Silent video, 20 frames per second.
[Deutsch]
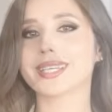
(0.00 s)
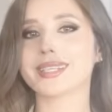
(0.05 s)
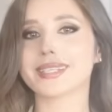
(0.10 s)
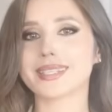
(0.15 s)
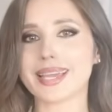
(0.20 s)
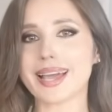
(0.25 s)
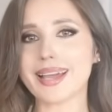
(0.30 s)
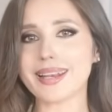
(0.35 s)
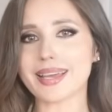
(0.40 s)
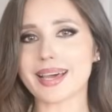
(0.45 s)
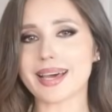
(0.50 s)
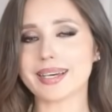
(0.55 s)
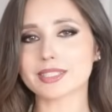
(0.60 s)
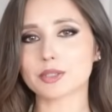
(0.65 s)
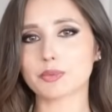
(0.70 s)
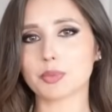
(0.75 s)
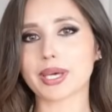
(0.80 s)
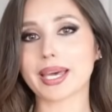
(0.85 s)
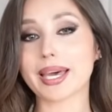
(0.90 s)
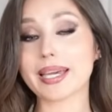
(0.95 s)
geniale
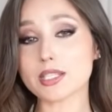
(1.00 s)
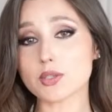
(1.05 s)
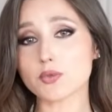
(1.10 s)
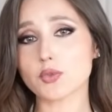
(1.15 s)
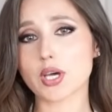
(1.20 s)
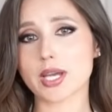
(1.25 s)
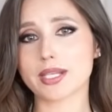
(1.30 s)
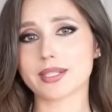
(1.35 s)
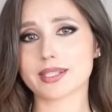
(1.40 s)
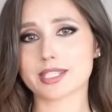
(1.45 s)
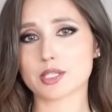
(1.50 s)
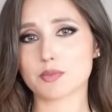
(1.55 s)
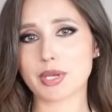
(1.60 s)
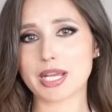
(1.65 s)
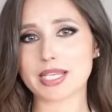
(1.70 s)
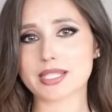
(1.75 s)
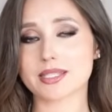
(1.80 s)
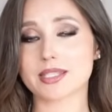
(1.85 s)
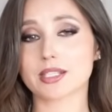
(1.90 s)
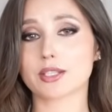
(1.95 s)
Art, bereits vorhandenes
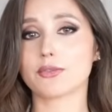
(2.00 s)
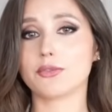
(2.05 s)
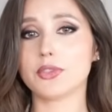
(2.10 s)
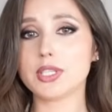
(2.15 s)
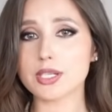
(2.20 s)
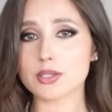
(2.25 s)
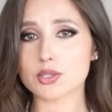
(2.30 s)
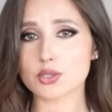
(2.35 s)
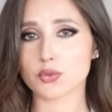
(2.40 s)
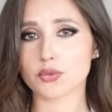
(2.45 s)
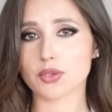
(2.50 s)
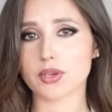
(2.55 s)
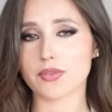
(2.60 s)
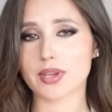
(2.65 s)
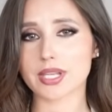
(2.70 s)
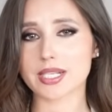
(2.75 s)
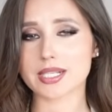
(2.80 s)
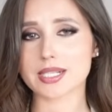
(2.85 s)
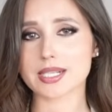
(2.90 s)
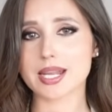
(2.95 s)
Plastik
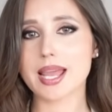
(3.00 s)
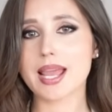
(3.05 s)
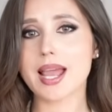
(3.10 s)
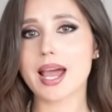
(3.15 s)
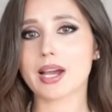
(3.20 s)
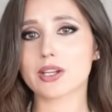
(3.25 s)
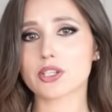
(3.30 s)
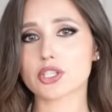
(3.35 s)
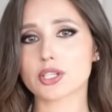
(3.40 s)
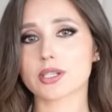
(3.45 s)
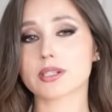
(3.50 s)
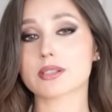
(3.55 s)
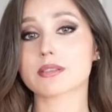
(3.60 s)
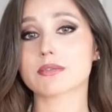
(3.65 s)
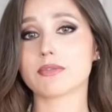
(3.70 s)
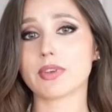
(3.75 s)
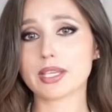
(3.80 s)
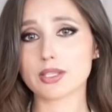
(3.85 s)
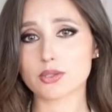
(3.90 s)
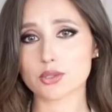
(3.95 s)
wiederzuverwenden, anstatt
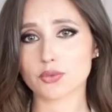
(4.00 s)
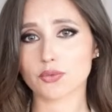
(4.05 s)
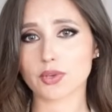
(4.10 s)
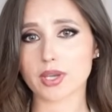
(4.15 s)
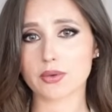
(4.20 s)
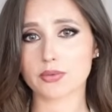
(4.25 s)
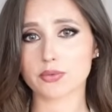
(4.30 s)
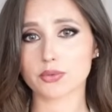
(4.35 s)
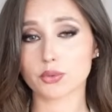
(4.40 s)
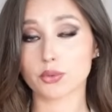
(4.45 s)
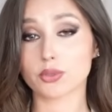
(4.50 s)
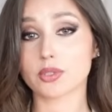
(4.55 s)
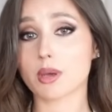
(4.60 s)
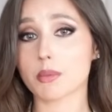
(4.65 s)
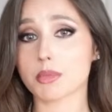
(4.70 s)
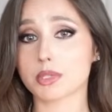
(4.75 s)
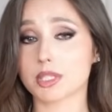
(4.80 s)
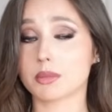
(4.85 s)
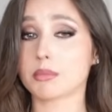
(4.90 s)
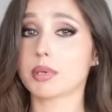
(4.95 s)
es wegzuwerfen und
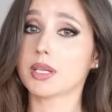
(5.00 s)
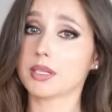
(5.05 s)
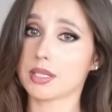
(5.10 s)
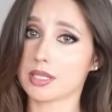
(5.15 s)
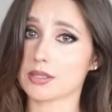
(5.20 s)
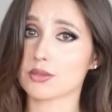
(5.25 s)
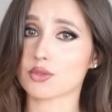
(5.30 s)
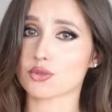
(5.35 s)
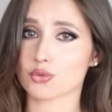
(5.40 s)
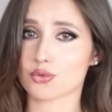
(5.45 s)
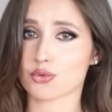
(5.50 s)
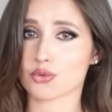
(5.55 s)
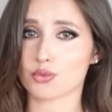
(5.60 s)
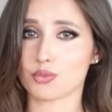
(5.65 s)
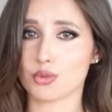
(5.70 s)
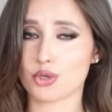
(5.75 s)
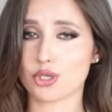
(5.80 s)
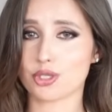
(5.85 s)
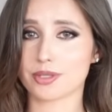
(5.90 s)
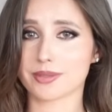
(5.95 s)
damit den Planeten
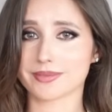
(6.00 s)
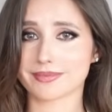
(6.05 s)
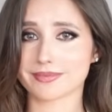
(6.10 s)
zuzumüllen.